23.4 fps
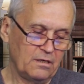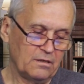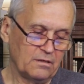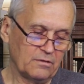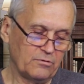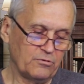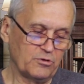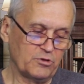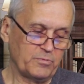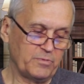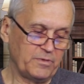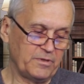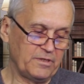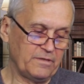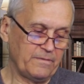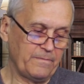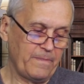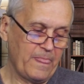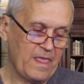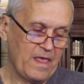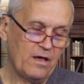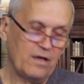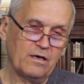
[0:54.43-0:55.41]
Господи,
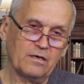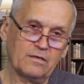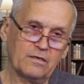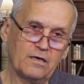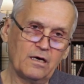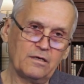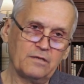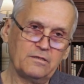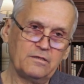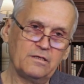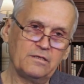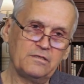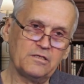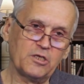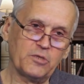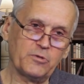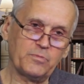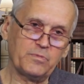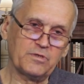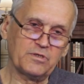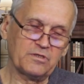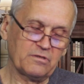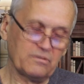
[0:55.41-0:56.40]
как ты
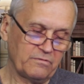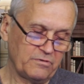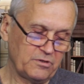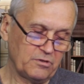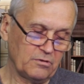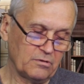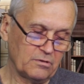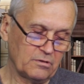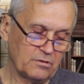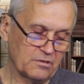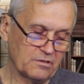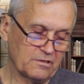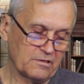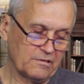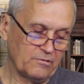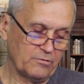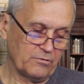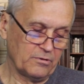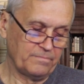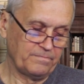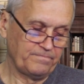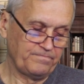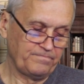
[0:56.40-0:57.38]
терпишь все это
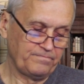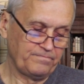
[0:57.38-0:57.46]
зло?